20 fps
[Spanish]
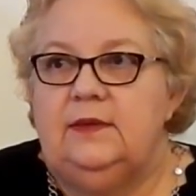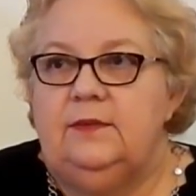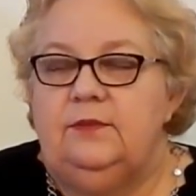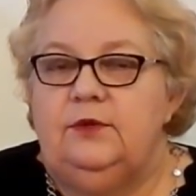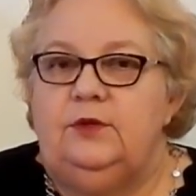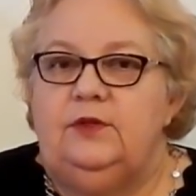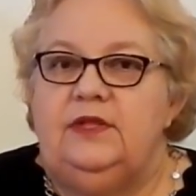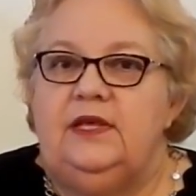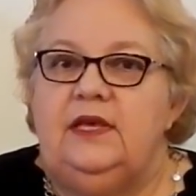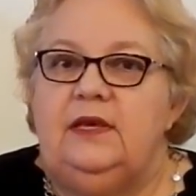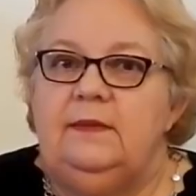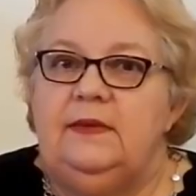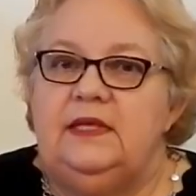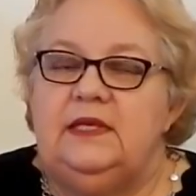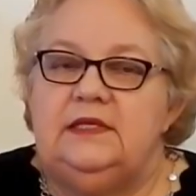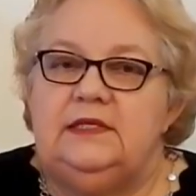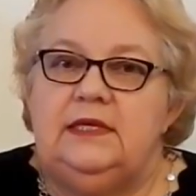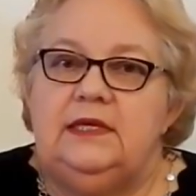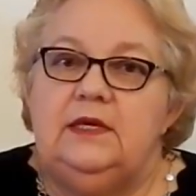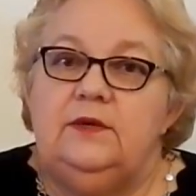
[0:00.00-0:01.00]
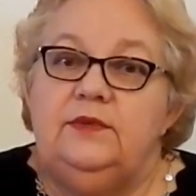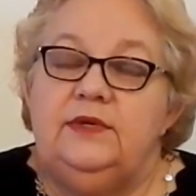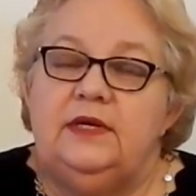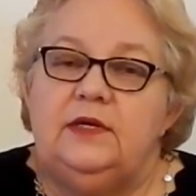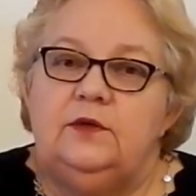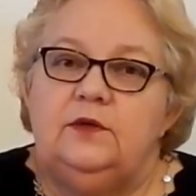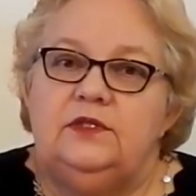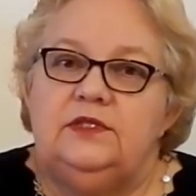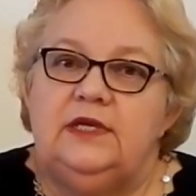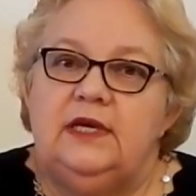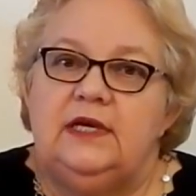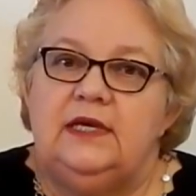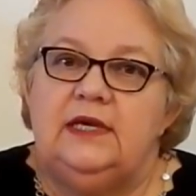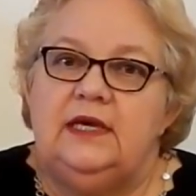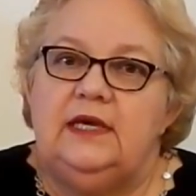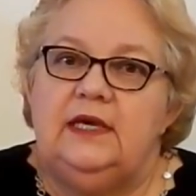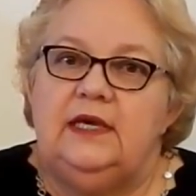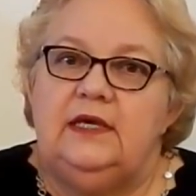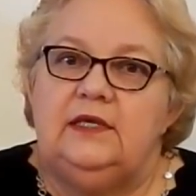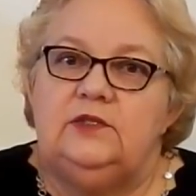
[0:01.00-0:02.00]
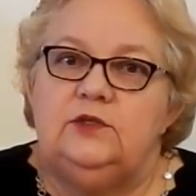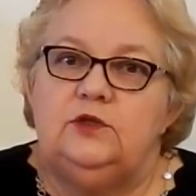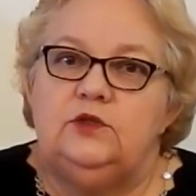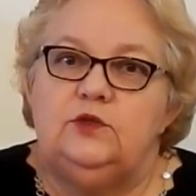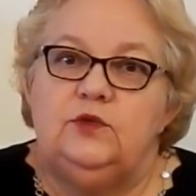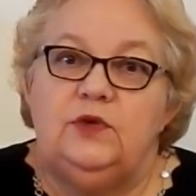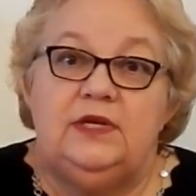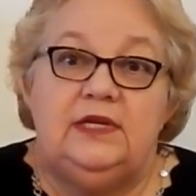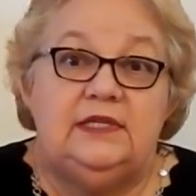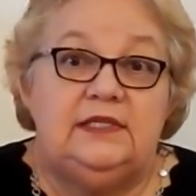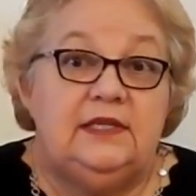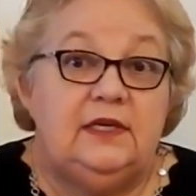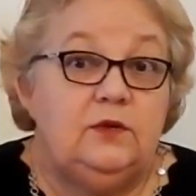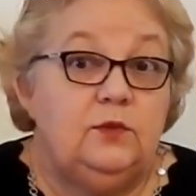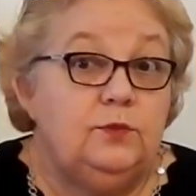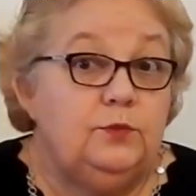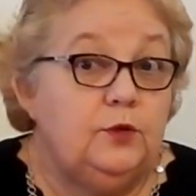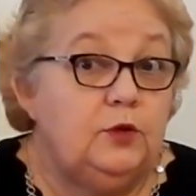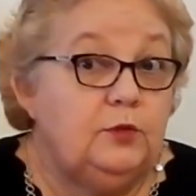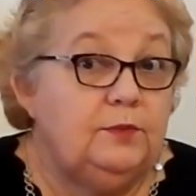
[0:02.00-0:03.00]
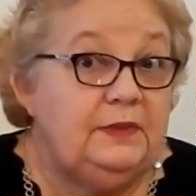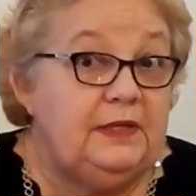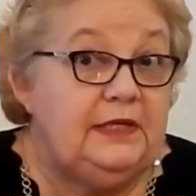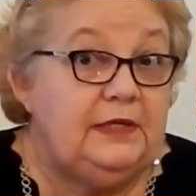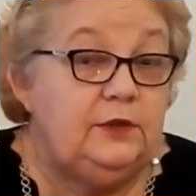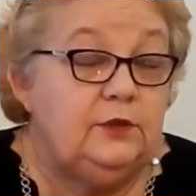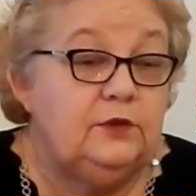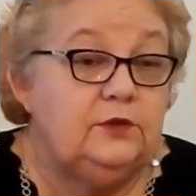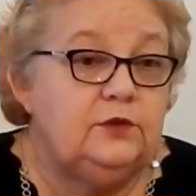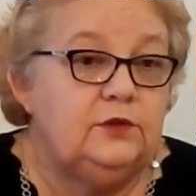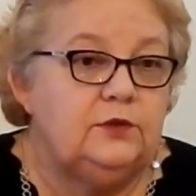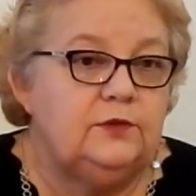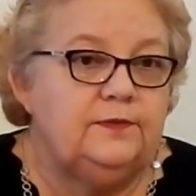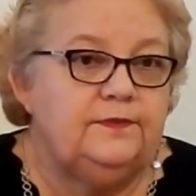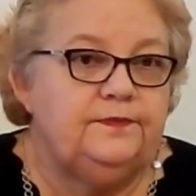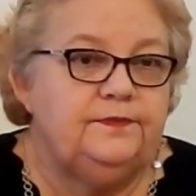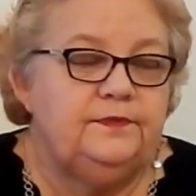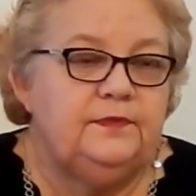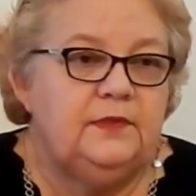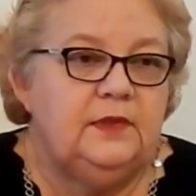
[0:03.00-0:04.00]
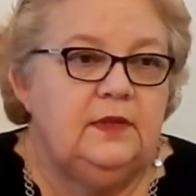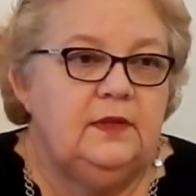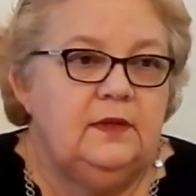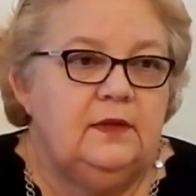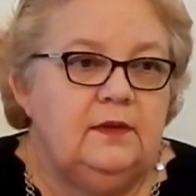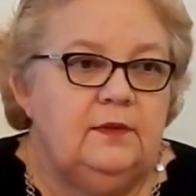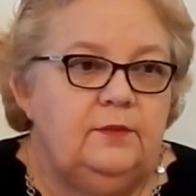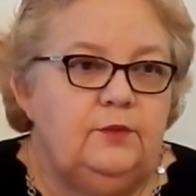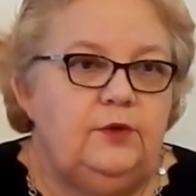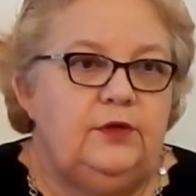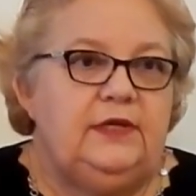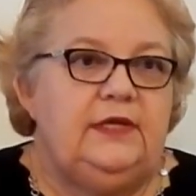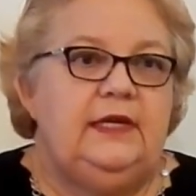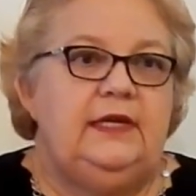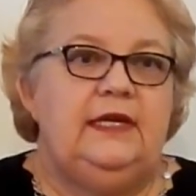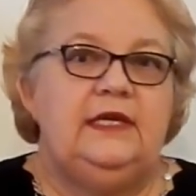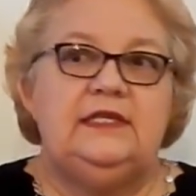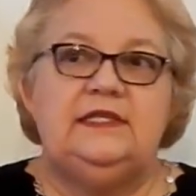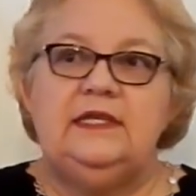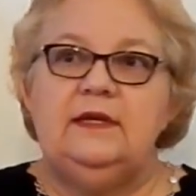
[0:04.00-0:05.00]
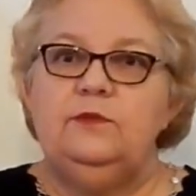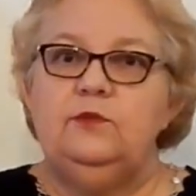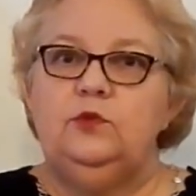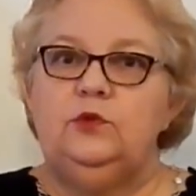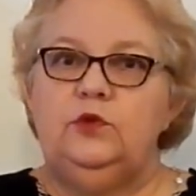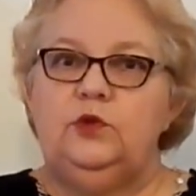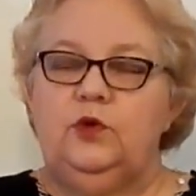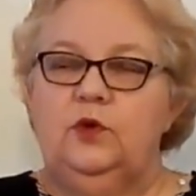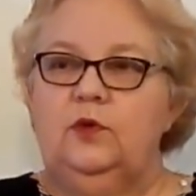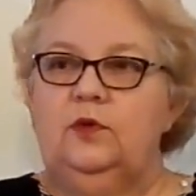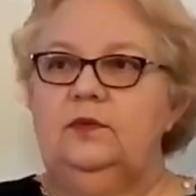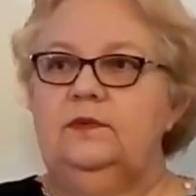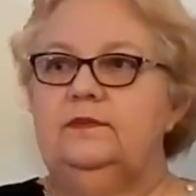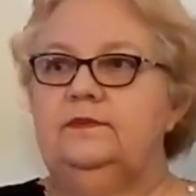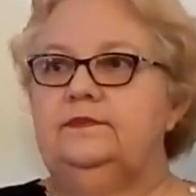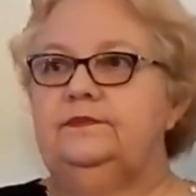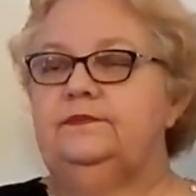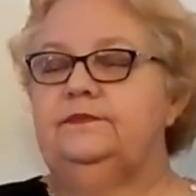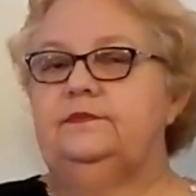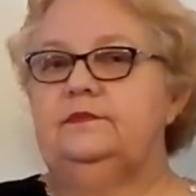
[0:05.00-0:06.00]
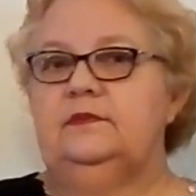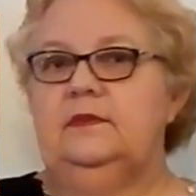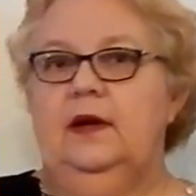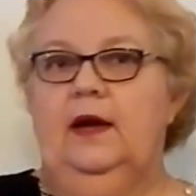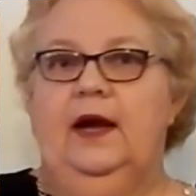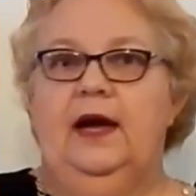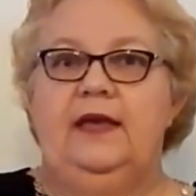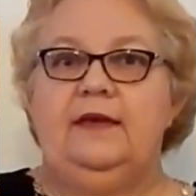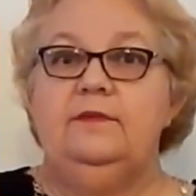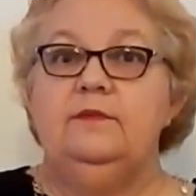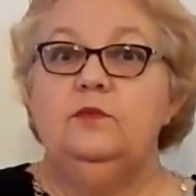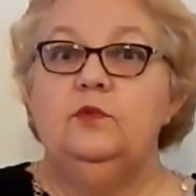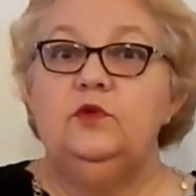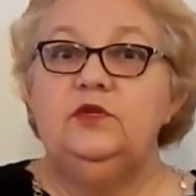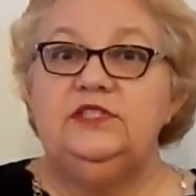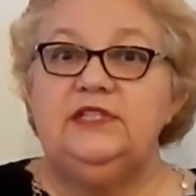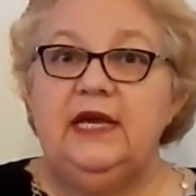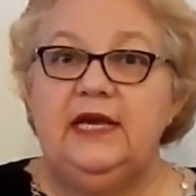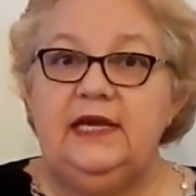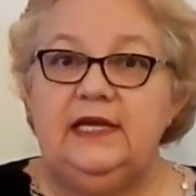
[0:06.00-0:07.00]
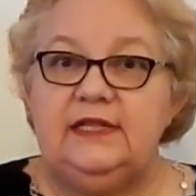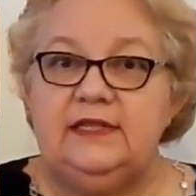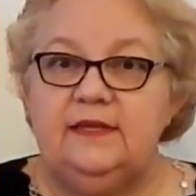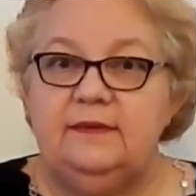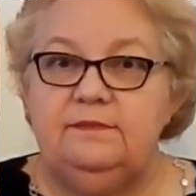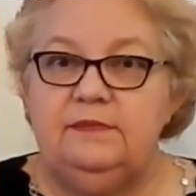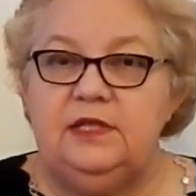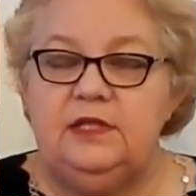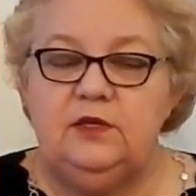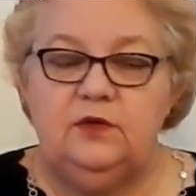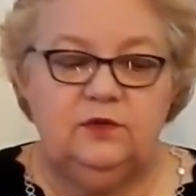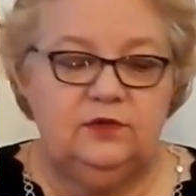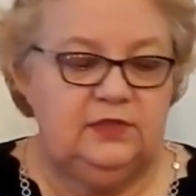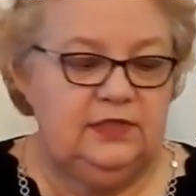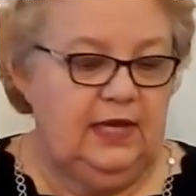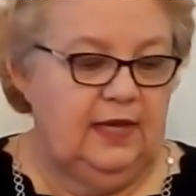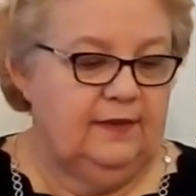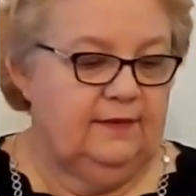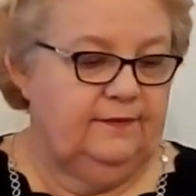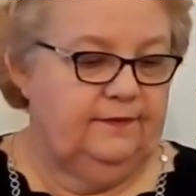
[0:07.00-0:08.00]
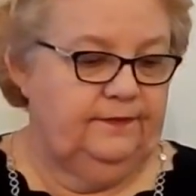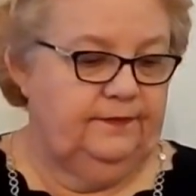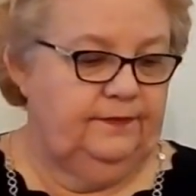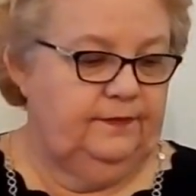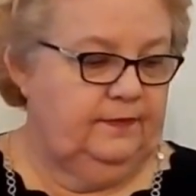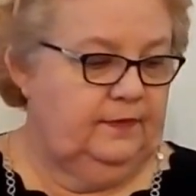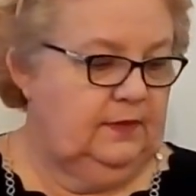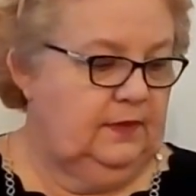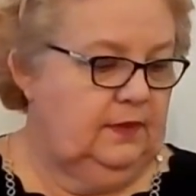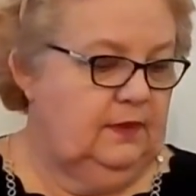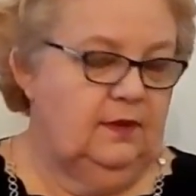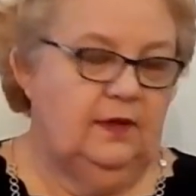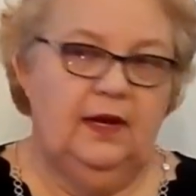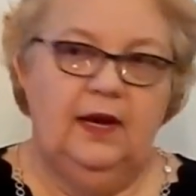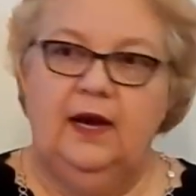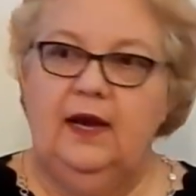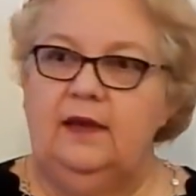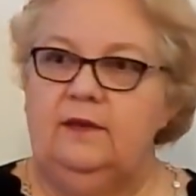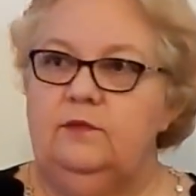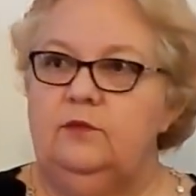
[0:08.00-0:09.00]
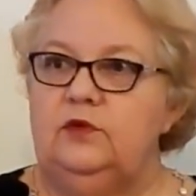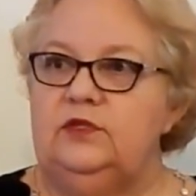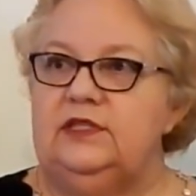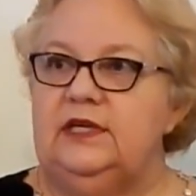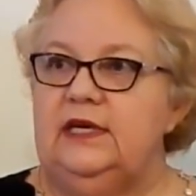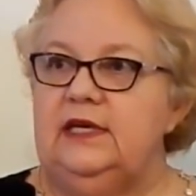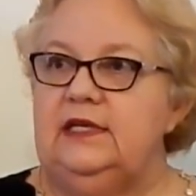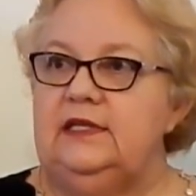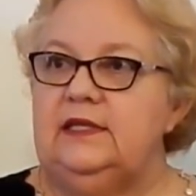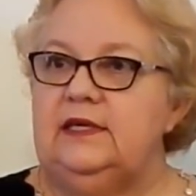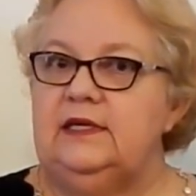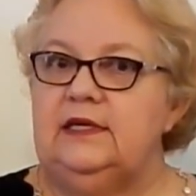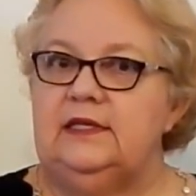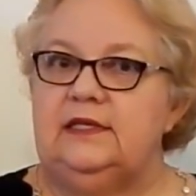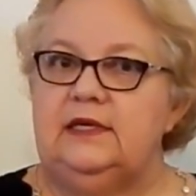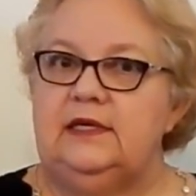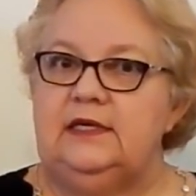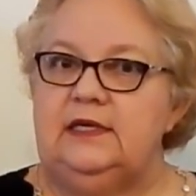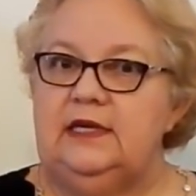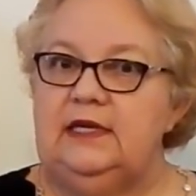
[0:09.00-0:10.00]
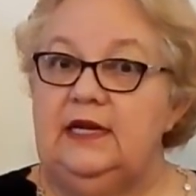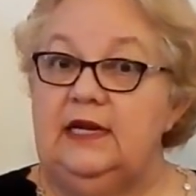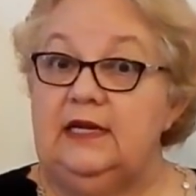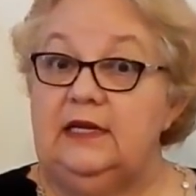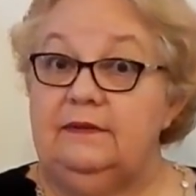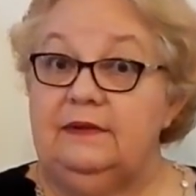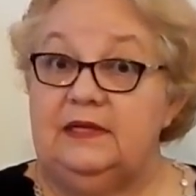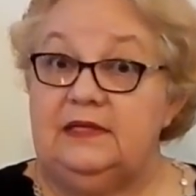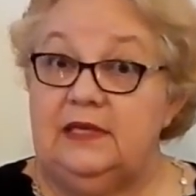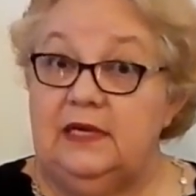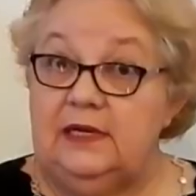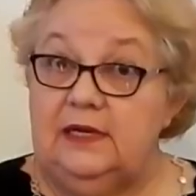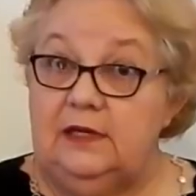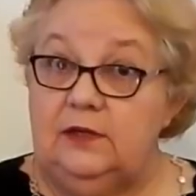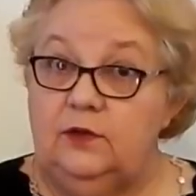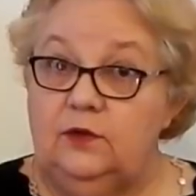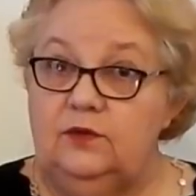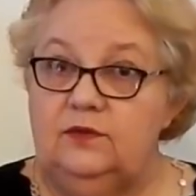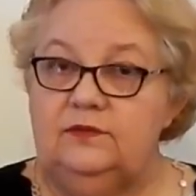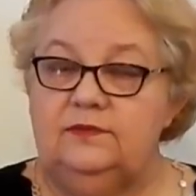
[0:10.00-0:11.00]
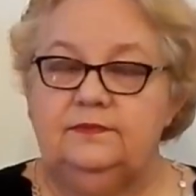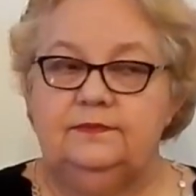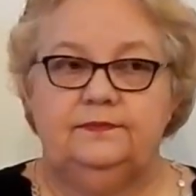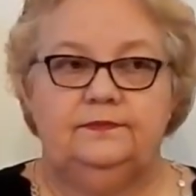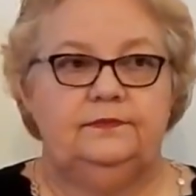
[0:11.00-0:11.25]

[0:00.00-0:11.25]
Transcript: Pero déjenme decirles una cosa, que eso suele ser un poco peligroso. Porque en este mundo hay mucha gente envidiosa. Hay mucha gente que te quiere arrebatar el don.